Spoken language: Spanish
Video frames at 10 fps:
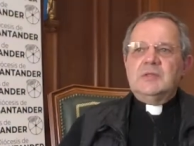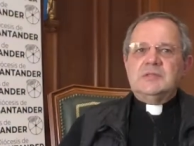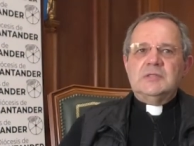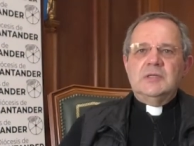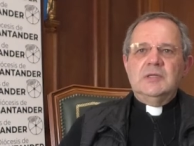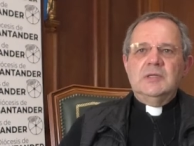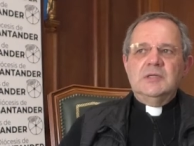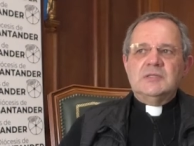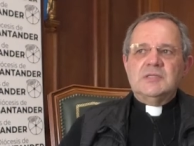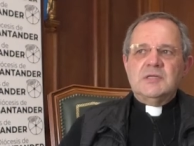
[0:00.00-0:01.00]

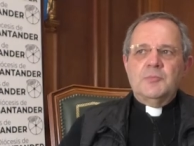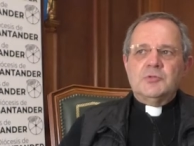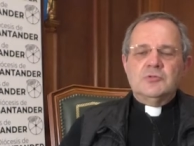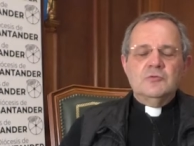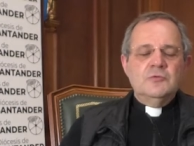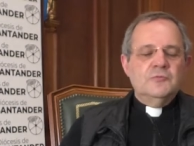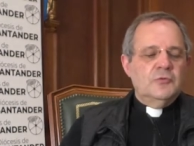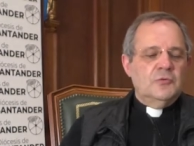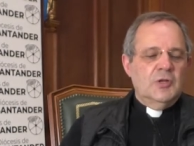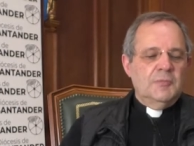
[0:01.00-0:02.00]
Si, se han puesto en
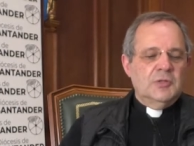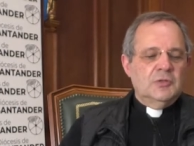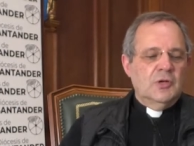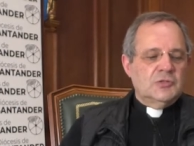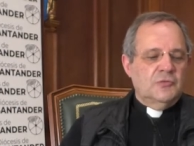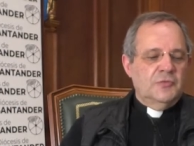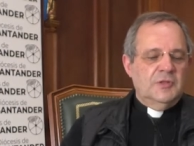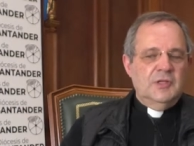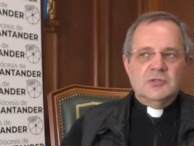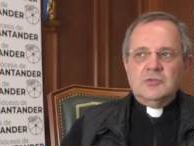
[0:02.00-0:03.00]
funcionamiento las
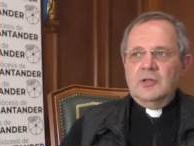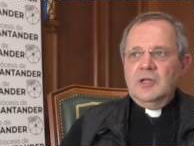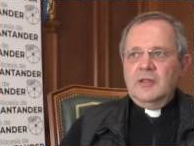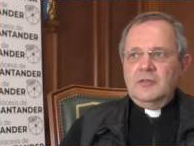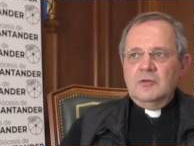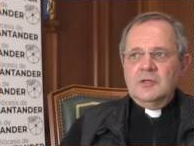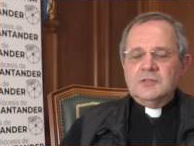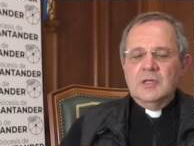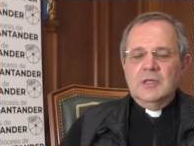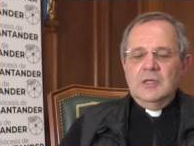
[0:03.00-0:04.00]
oficinas o
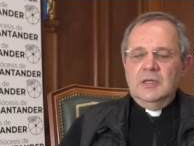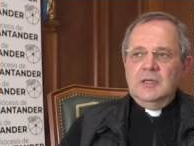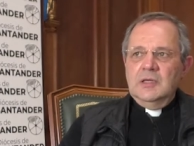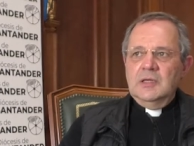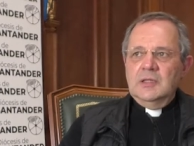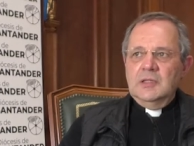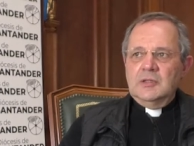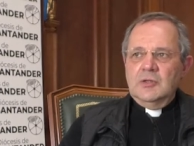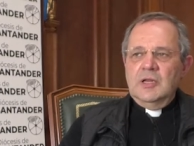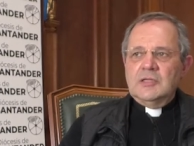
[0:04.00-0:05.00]
delegaciones eh,
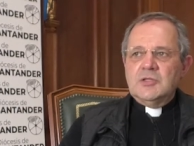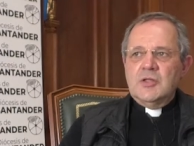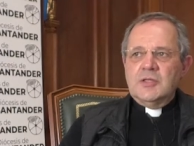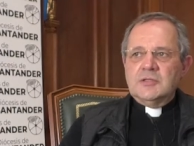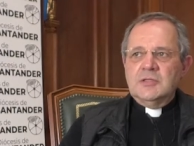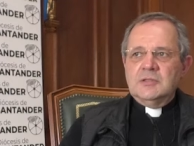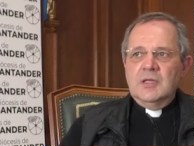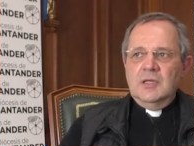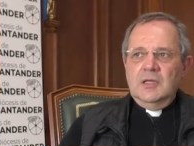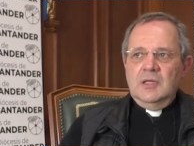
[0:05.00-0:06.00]
dentro de las diócesis,
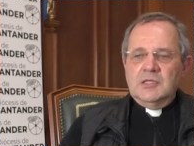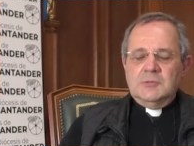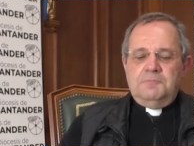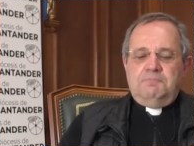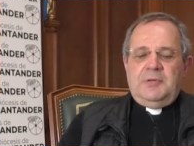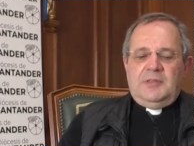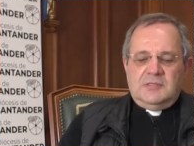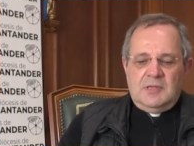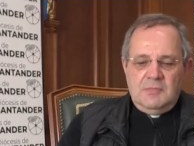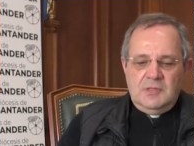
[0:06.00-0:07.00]
es
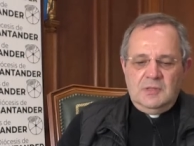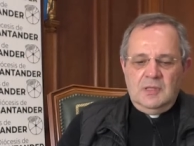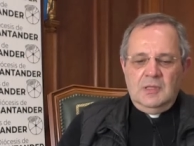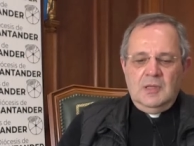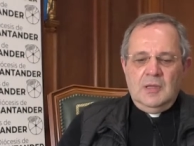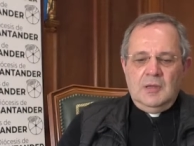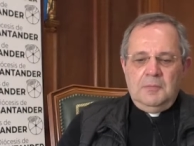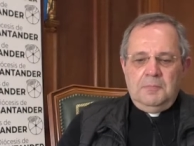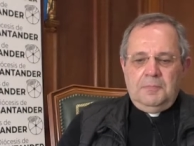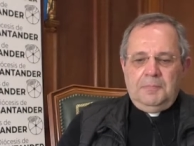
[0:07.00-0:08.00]
precisamente
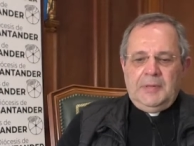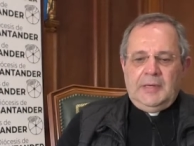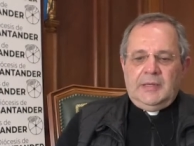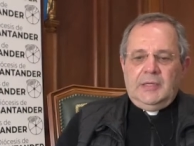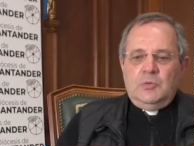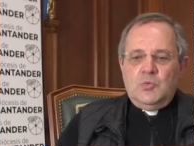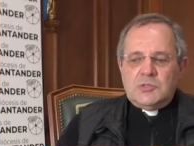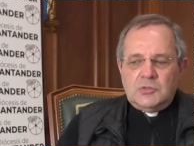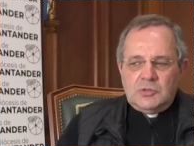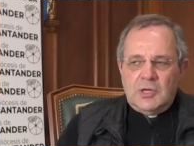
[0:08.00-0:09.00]
para que
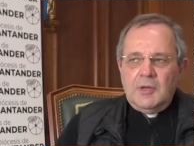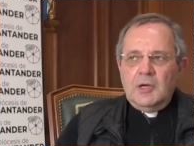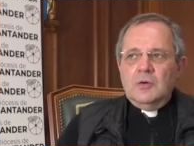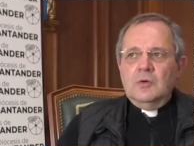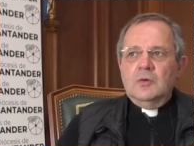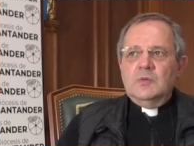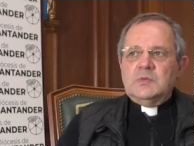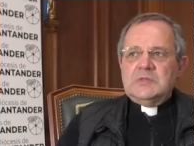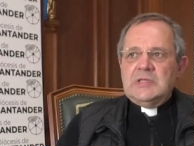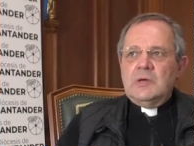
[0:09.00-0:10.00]
nuestro trabajo
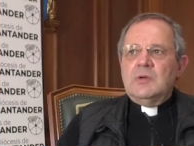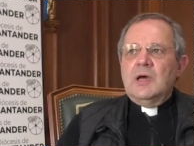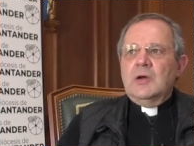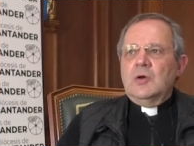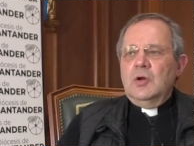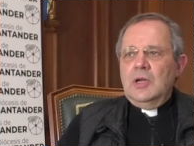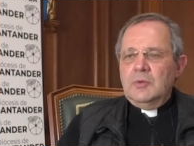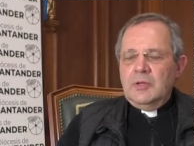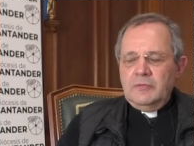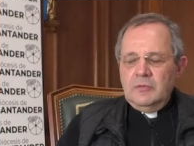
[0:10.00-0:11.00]
sea una
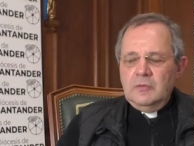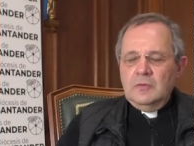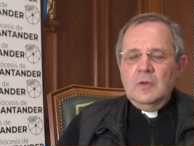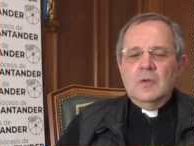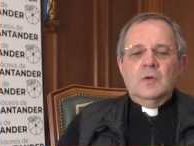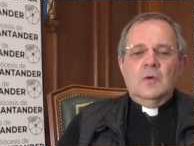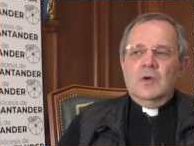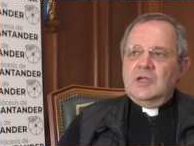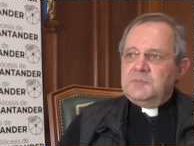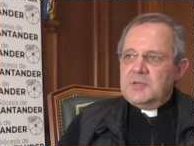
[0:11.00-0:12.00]
colaboración
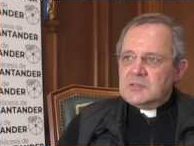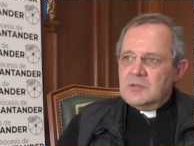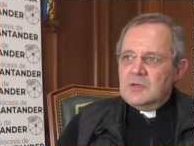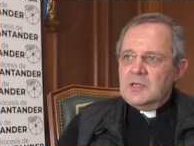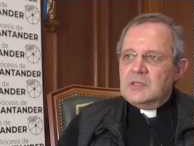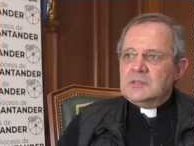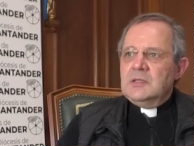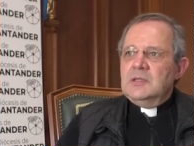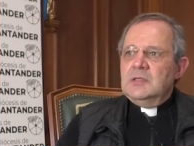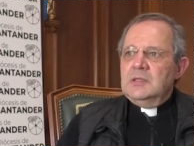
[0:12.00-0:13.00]
con las personas
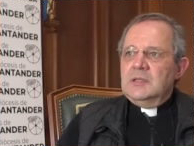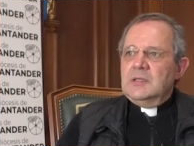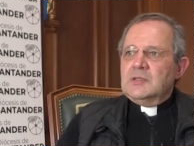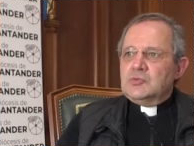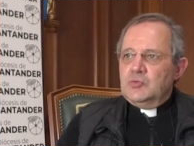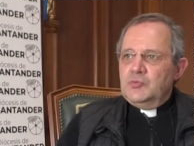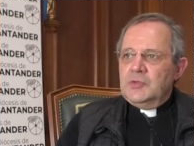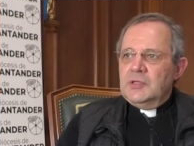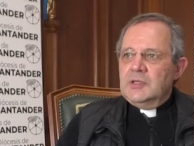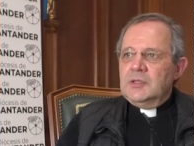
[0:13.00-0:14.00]
que
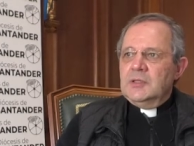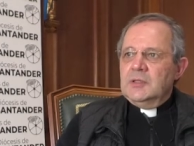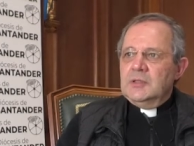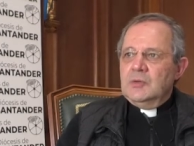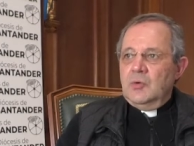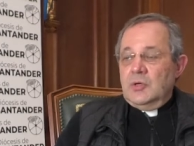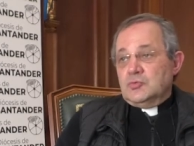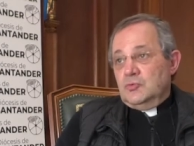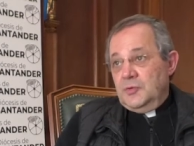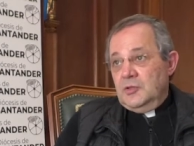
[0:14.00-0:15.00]
sufren o que han
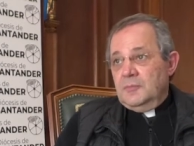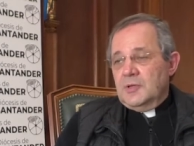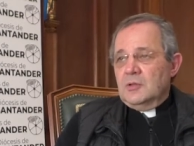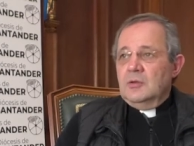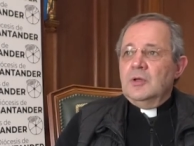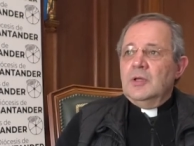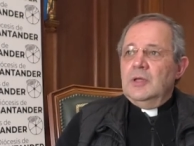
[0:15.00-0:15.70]
sufrido, perdón,